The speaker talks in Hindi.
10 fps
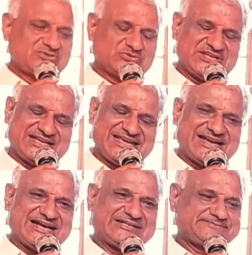तो
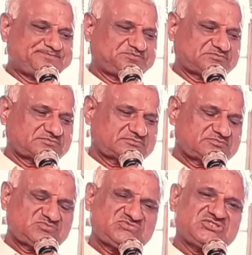देखिएगा
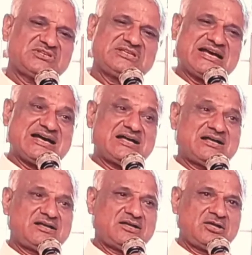यहां